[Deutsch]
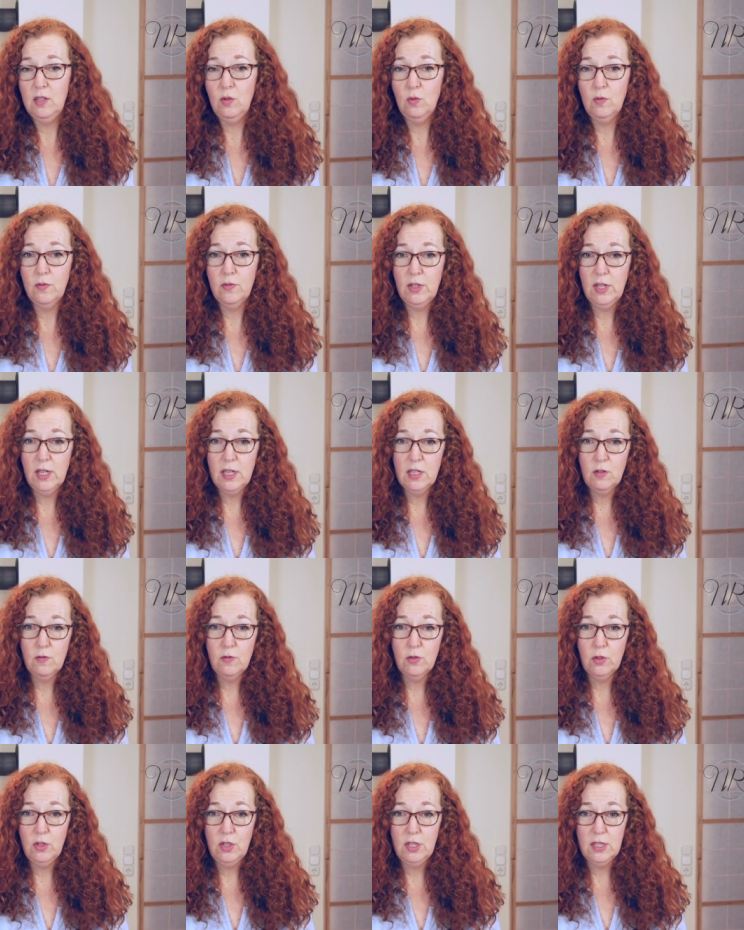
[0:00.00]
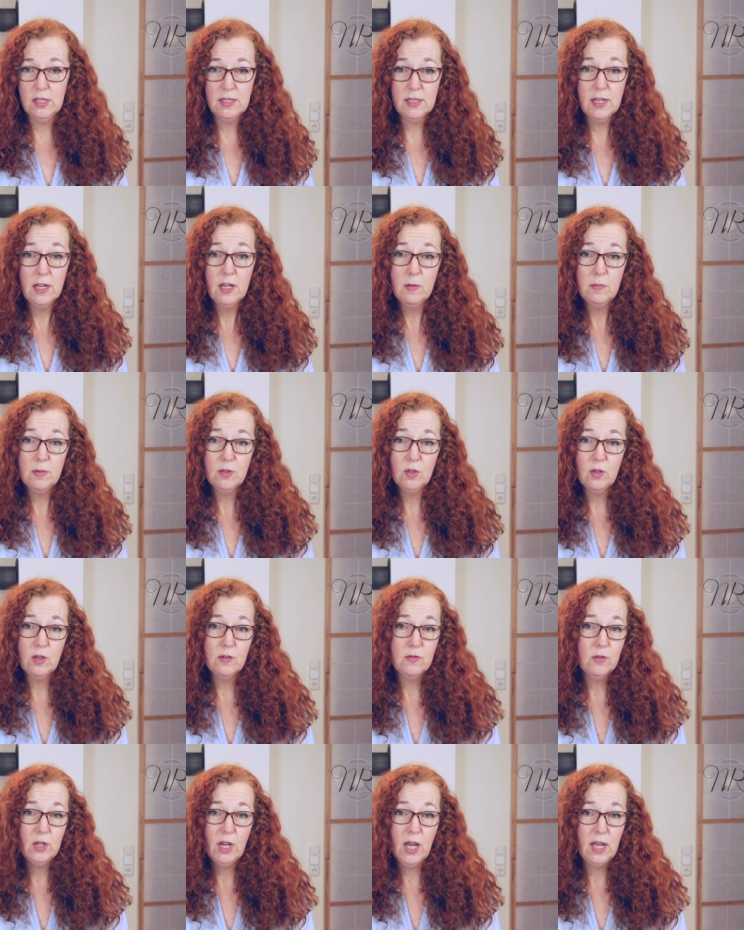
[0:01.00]
die du vielleicht von dir selbst oder
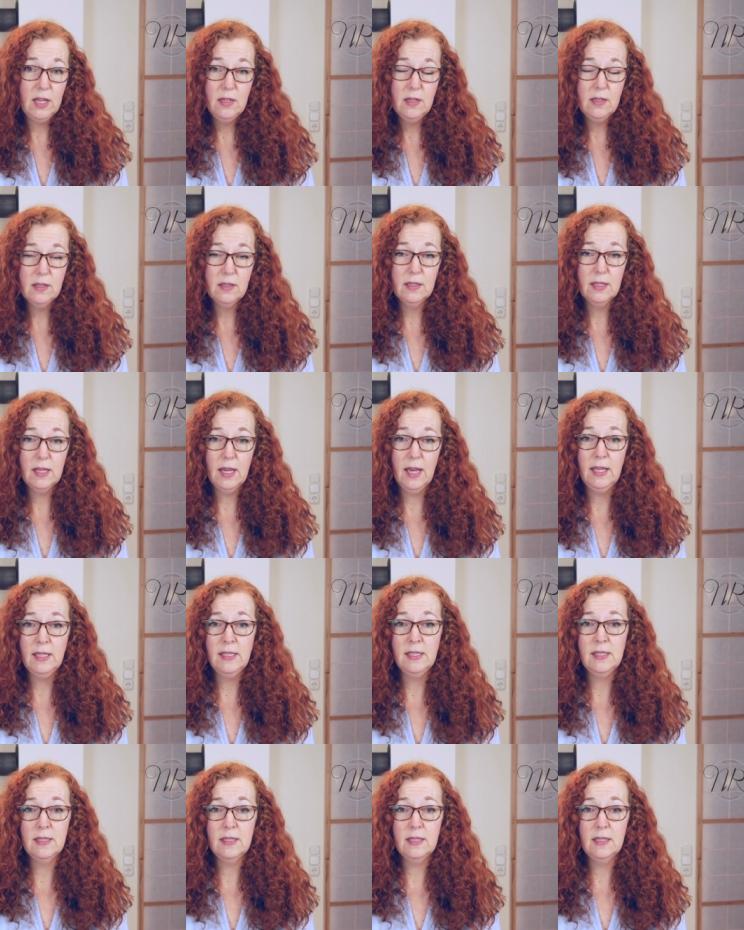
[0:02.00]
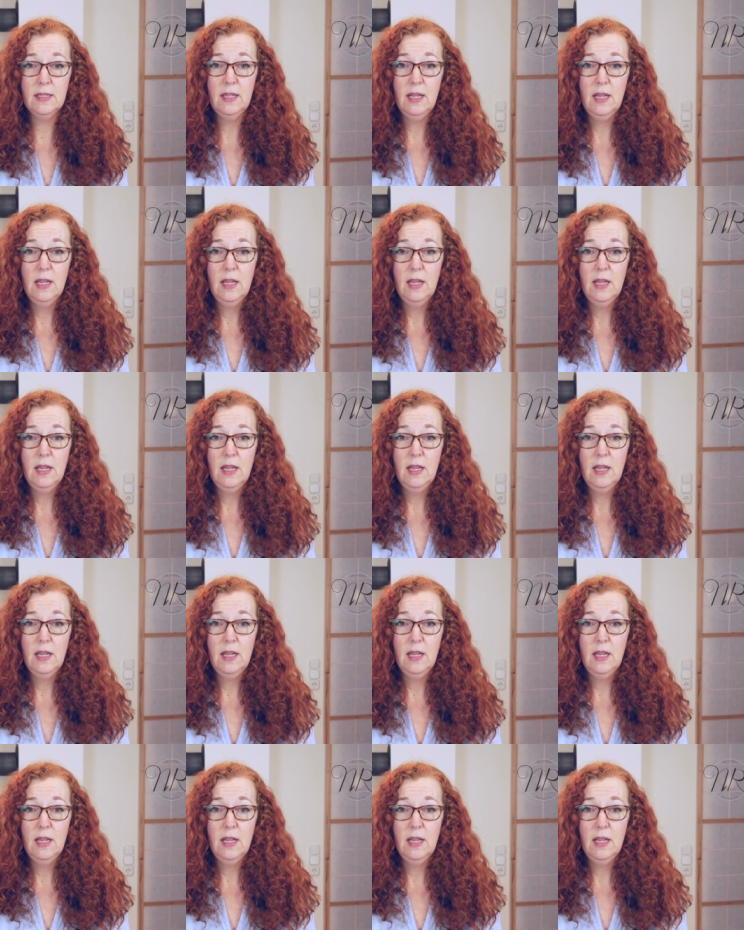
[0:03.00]
von anderen kennst.